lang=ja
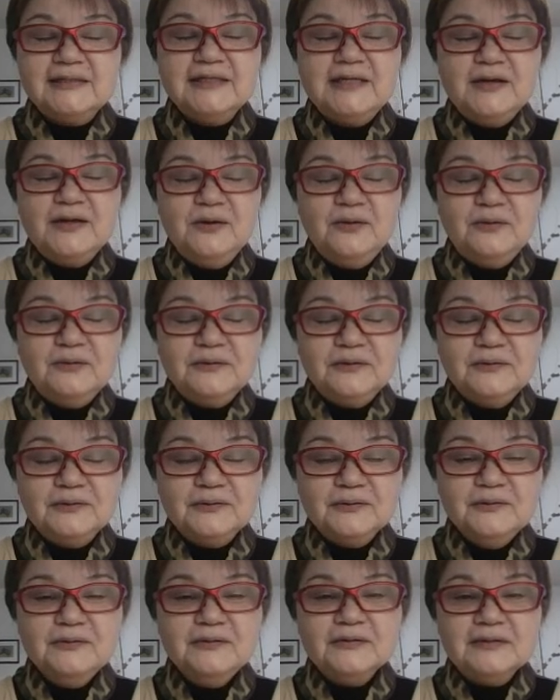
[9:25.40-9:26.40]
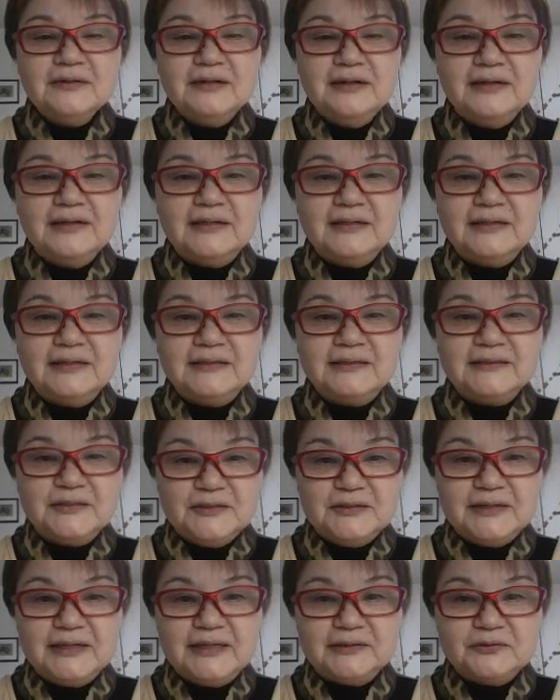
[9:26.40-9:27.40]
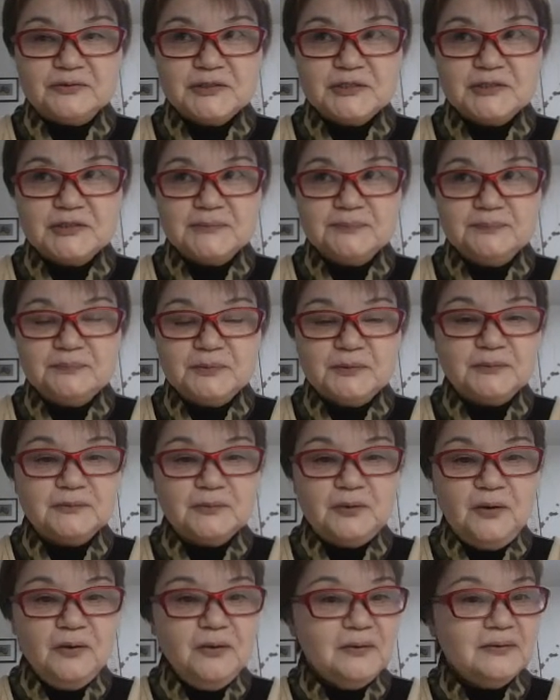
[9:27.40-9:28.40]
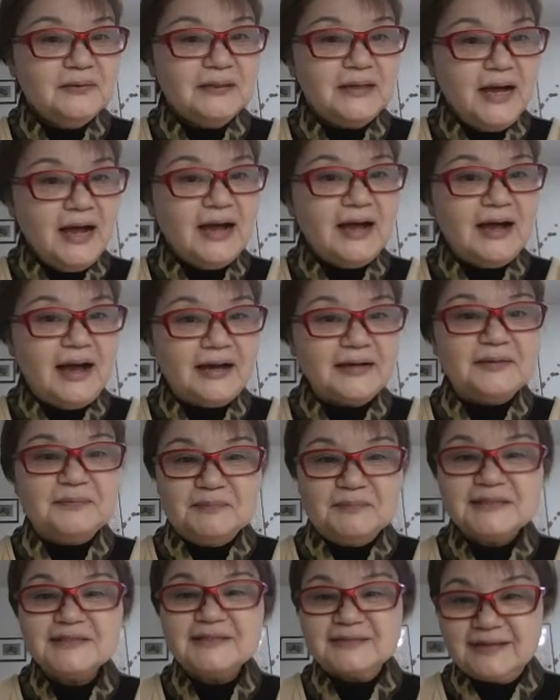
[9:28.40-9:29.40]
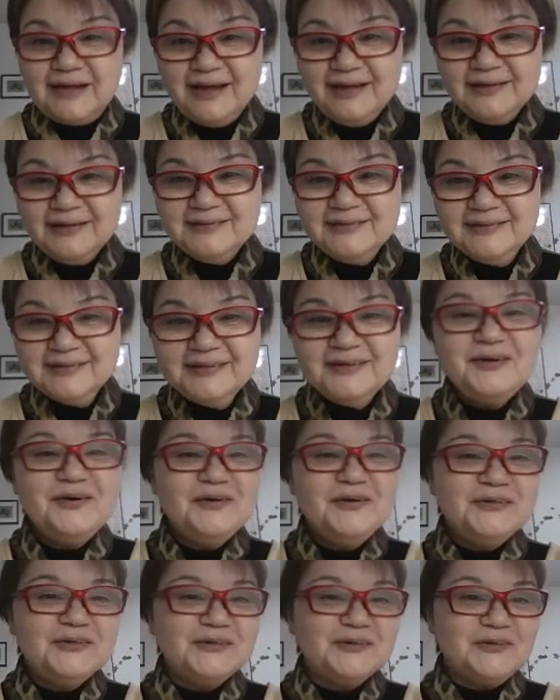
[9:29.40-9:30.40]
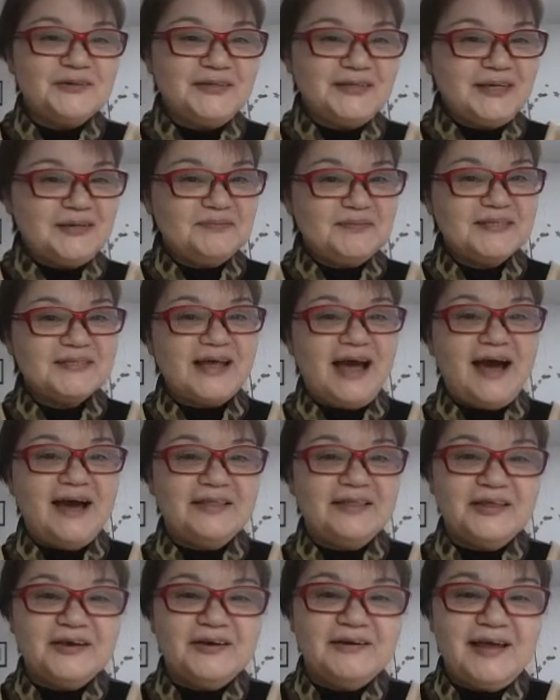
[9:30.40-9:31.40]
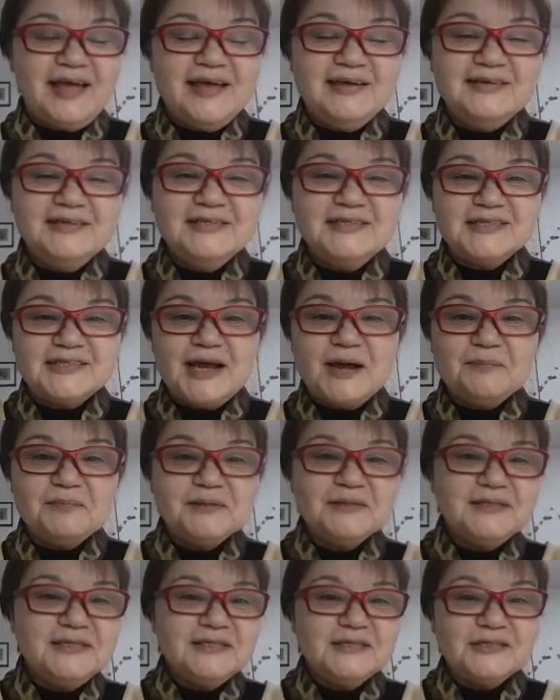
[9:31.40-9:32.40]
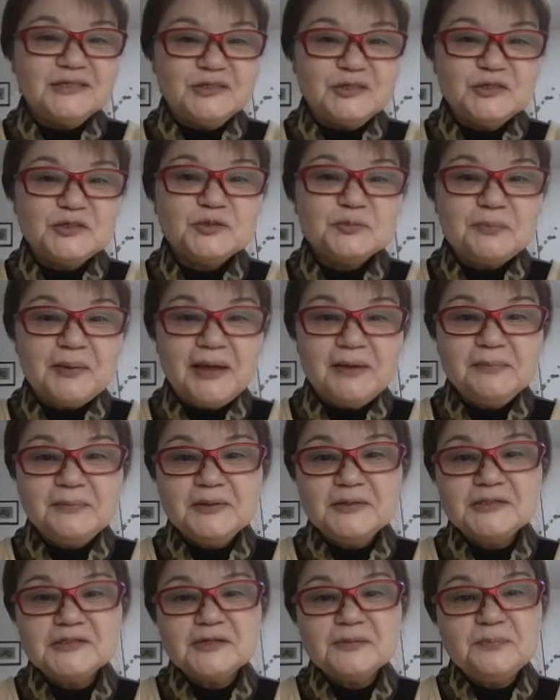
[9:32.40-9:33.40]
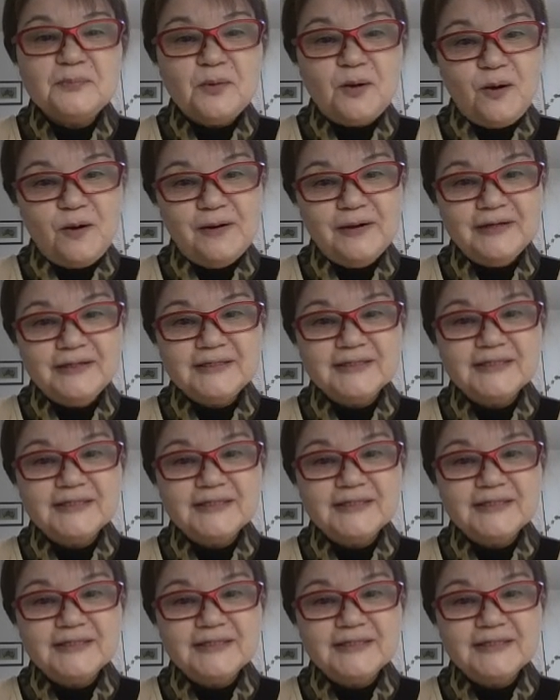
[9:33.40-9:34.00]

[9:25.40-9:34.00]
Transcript: 日本語のあ、えー、と新聞をがありますかどういうことになります ?Are there any Japanese newspapers on board?